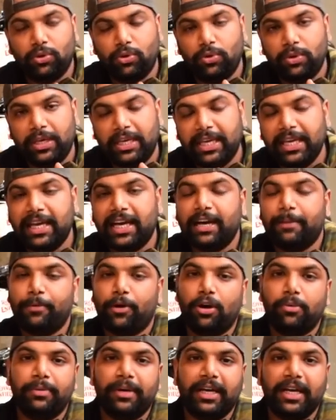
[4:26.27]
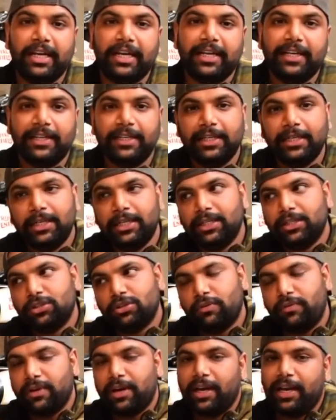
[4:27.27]
तो ये अगर प्रॉब्लम निकल गए
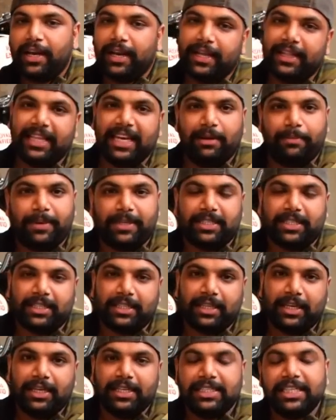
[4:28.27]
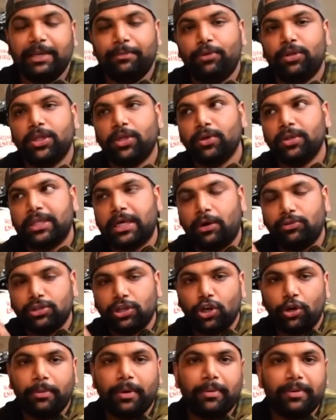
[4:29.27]
तो फिर लेने के देने पड़ सकते हैं इसलिए बोलता हूँ कि
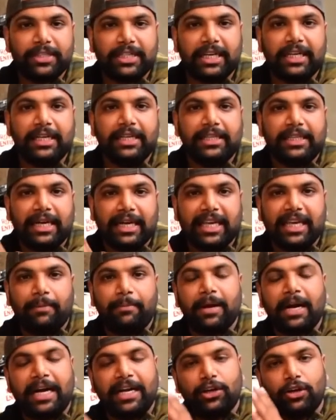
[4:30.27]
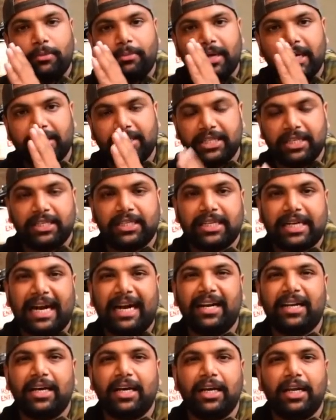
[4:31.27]
थाउजेंड किलोमीटर पर चलाइए ताकि आप गाड़ी को एक बार अच्छे से
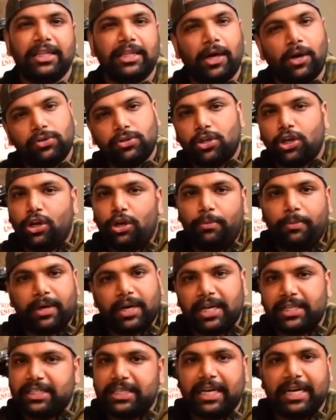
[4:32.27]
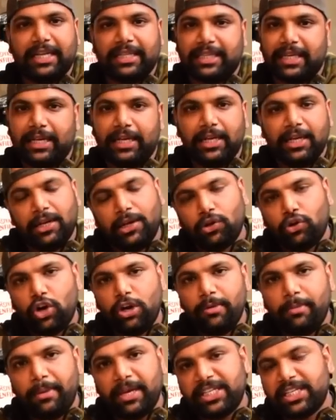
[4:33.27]
राइड कर ले थाउजेंड किलोमीटर अच्छा रहता है
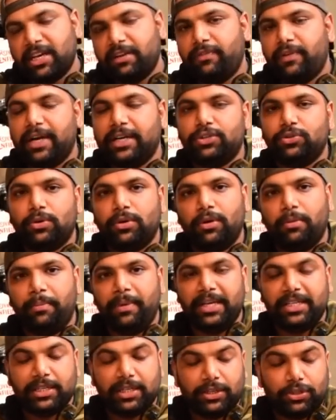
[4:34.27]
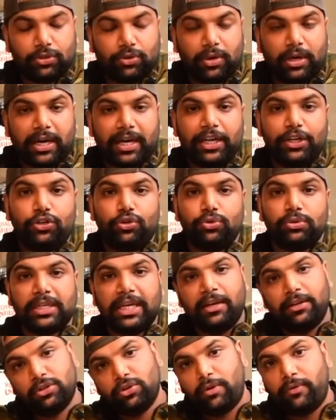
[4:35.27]
कोई भी मेजर इफेक्ट जो मेजर जो अगर
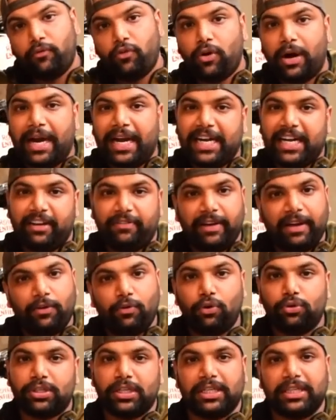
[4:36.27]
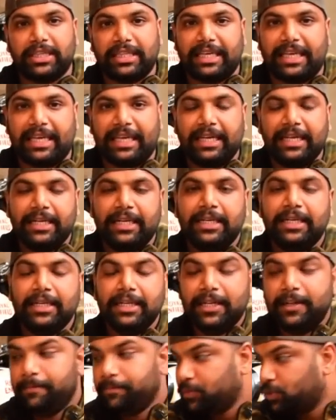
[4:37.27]
इश्यूज़ हैं तो वो आइडेंटिफाई हो सकते हैं
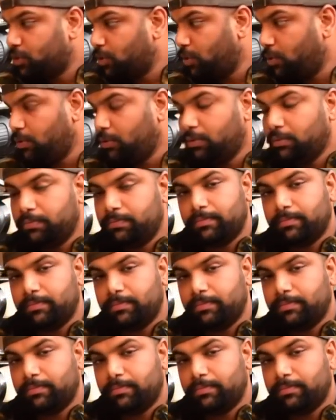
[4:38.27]
तो